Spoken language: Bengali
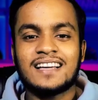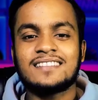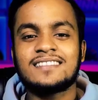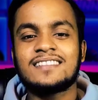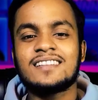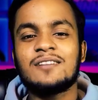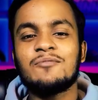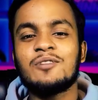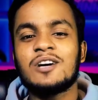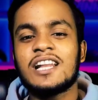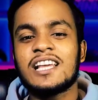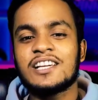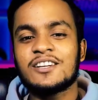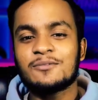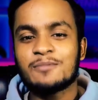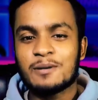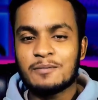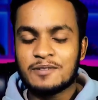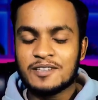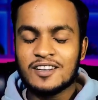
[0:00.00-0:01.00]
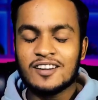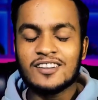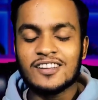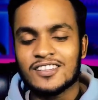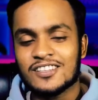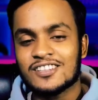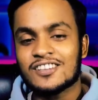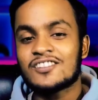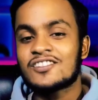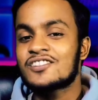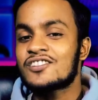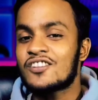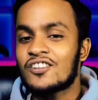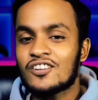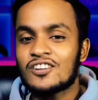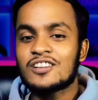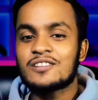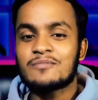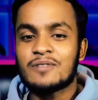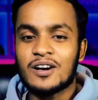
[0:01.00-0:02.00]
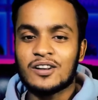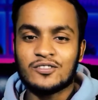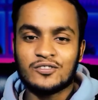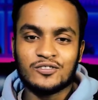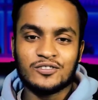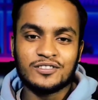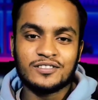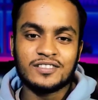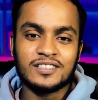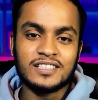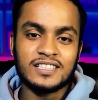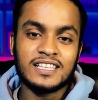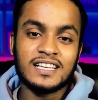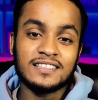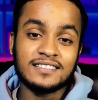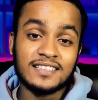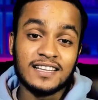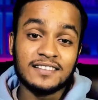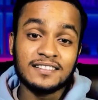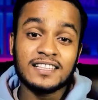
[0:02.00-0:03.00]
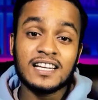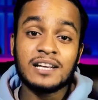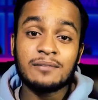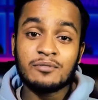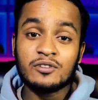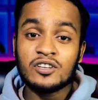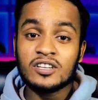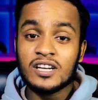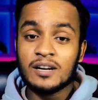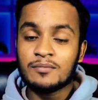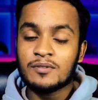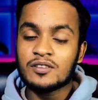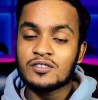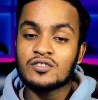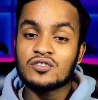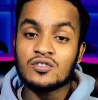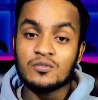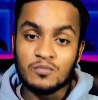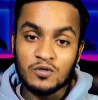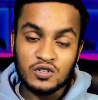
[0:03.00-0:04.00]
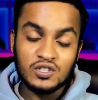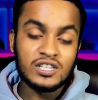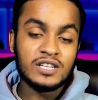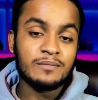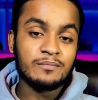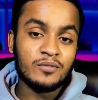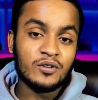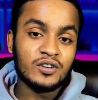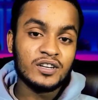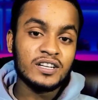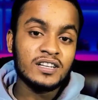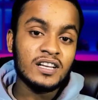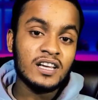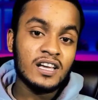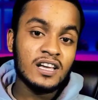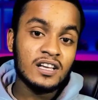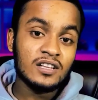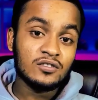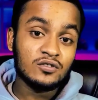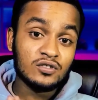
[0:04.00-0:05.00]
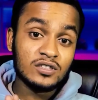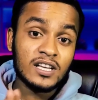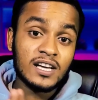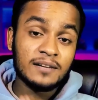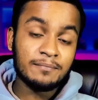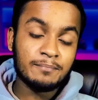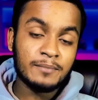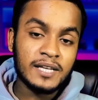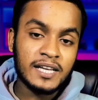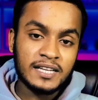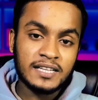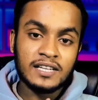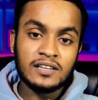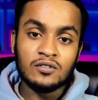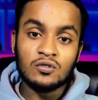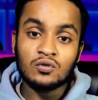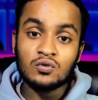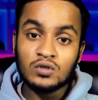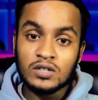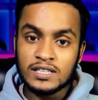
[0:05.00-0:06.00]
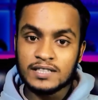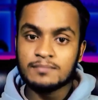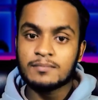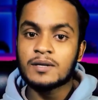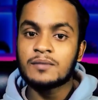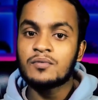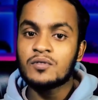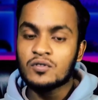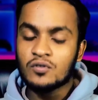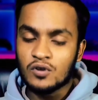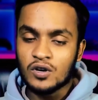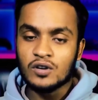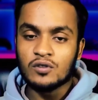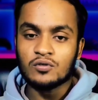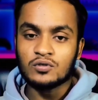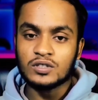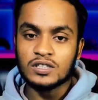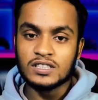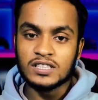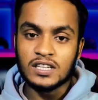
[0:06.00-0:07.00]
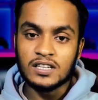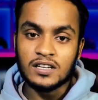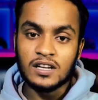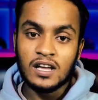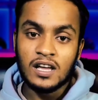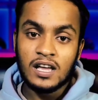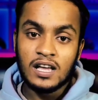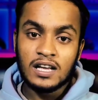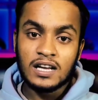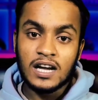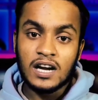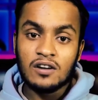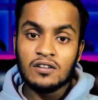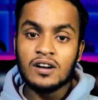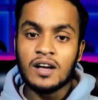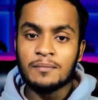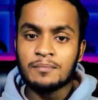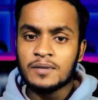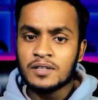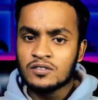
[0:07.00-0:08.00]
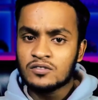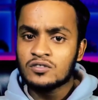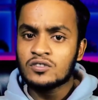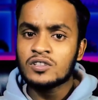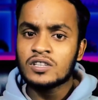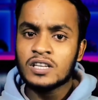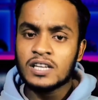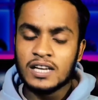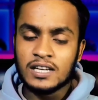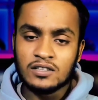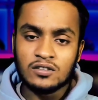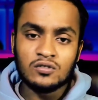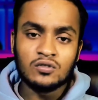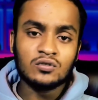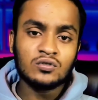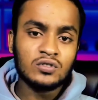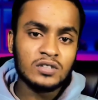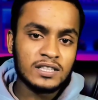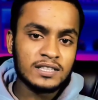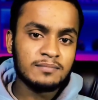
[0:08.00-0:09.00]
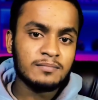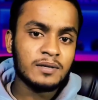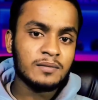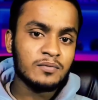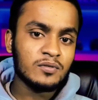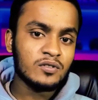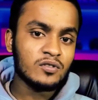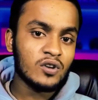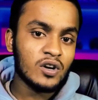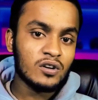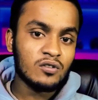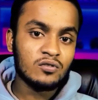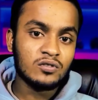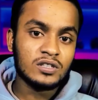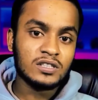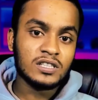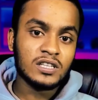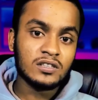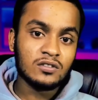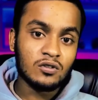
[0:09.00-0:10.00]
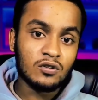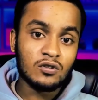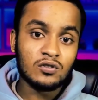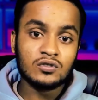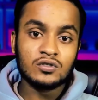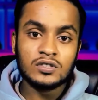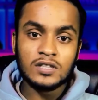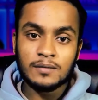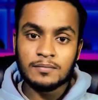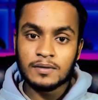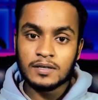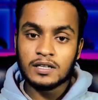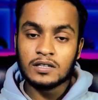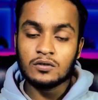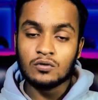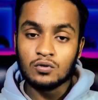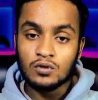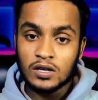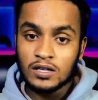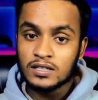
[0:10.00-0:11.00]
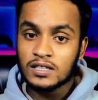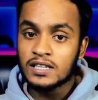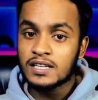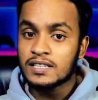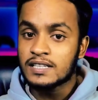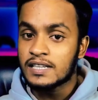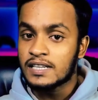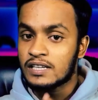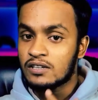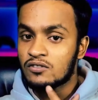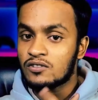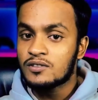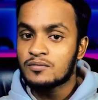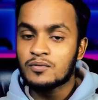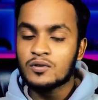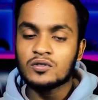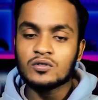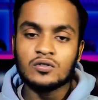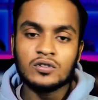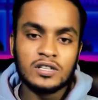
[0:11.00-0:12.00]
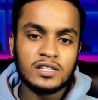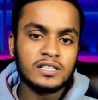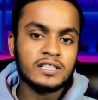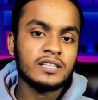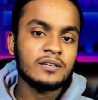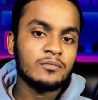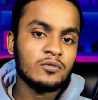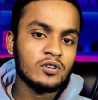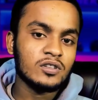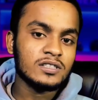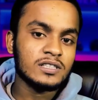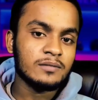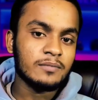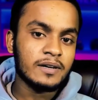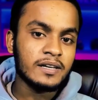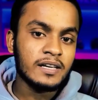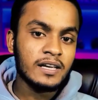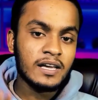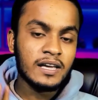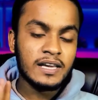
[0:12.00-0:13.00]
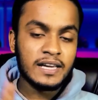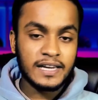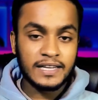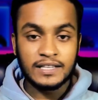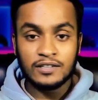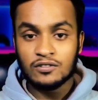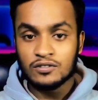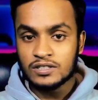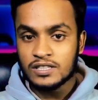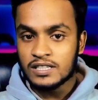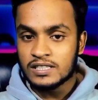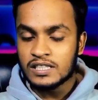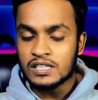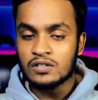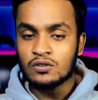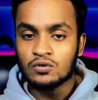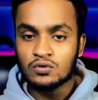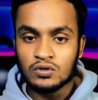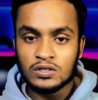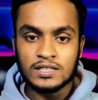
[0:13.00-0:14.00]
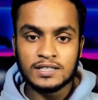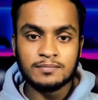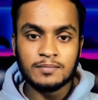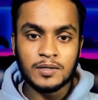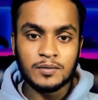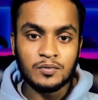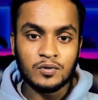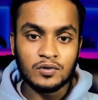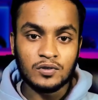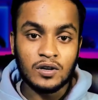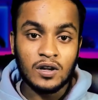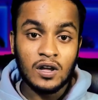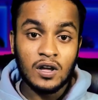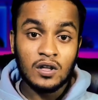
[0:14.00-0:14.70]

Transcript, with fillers: আসসালামু আলাইকুম এভরিওয়ান আশা করি সকলেই ভালো রয়েছেন ইয়েস আজকে এই ভিডিওটা আপনার জন্য মোস্ট ইম্পর্টেন্ট যদি আপনি একটি নতুন স্মার্টফোন ক্রয় করতে যান কারণ আপনি যদি একটি নতুন স্মার্টফোন ক্রয় করতে যান তখন যদি আপনাকে দোকানদার একটি ইউজ ফোন ধরিয়ে দিয়ে বলে যে ভাই এটি হচ্ছে একটি নতুন স্মার্টফোন